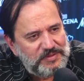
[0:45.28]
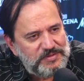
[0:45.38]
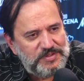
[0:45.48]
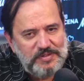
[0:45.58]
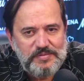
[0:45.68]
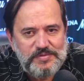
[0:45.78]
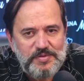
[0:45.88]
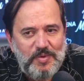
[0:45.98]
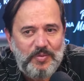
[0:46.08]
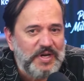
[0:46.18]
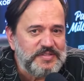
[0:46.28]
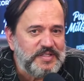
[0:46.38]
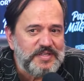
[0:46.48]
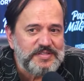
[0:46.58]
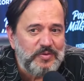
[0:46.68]
Se, se uma mulher quiser
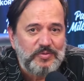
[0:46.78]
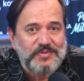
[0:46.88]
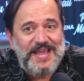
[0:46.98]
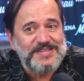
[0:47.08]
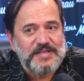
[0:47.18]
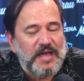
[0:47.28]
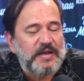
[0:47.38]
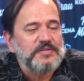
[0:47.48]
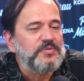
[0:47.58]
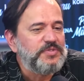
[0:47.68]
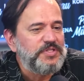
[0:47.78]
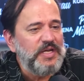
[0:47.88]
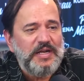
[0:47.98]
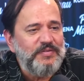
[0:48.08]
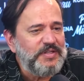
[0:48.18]
transar com 10 caras num dia,
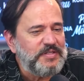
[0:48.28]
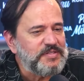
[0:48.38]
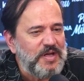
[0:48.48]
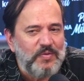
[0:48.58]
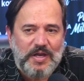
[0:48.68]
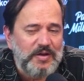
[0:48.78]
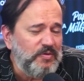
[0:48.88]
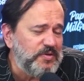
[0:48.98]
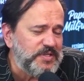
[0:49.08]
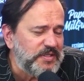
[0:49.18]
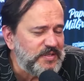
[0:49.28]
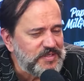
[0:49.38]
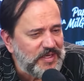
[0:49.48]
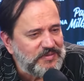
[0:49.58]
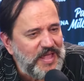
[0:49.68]
ela vai transar. Um cara não consegue
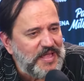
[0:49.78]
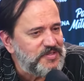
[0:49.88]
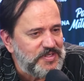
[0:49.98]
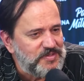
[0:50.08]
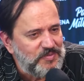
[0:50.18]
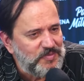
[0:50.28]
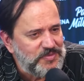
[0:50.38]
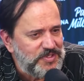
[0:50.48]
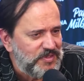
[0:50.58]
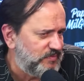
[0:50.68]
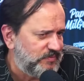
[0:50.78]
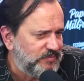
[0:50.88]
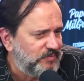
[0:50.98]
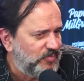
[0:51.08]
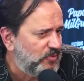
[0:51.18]
transar 10 vezes no mesmo dia.
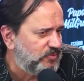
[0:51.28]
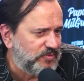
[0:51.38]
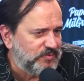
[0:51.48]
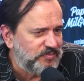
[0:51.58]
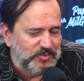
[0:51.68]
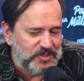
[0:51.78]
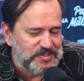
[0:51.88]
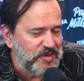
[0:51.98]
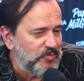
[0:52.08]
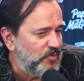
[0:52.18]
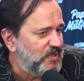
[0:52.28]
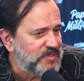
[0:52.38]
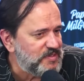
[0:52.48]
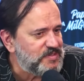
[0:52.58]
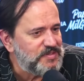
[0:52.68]
Pronto. Por exemplo, uma
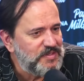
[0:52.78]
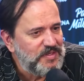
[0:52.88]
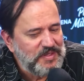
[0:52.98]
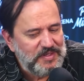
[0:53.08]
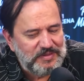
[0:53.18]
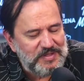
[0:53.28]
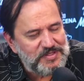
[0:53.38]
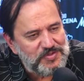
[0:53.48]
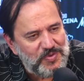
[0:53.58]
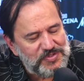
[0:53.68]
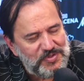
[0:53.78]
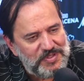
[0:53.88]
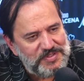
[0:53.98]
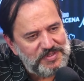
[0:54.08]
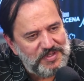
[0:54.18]
das, das
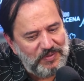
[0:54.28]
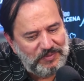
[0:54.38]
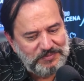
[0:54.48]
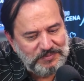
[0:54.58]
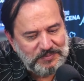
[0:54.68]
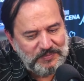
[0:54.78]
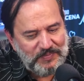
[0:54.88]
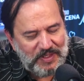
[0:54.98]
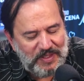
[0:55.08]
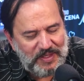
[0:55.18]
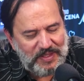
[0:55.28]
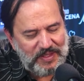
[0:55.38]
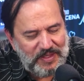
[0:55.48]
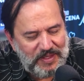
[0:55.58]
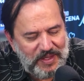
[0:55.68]
situações. Então,
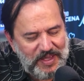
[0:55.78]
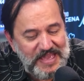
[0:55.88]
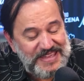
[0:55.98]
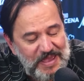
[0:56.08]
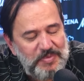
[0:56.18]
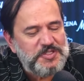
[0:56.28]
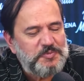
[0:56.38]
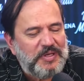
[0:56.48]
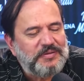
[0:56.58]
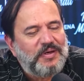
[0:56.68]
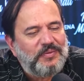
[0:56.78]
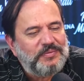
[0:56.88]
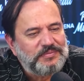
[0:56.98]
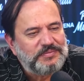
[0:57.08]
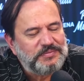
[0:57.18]
é, é quebra de padrão
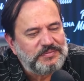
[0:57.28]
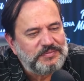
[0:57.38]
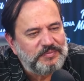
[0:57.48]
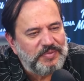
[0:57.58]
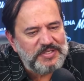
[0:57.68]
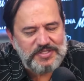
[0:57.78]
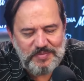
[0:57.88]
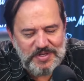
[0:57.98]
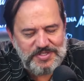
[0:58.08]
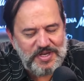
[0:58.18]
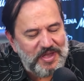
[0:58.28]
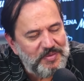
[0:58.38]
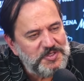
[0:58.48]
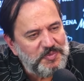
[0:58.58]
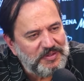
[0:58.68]
praticamente é
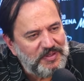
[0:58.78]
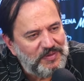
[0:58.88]
quebra de padrão.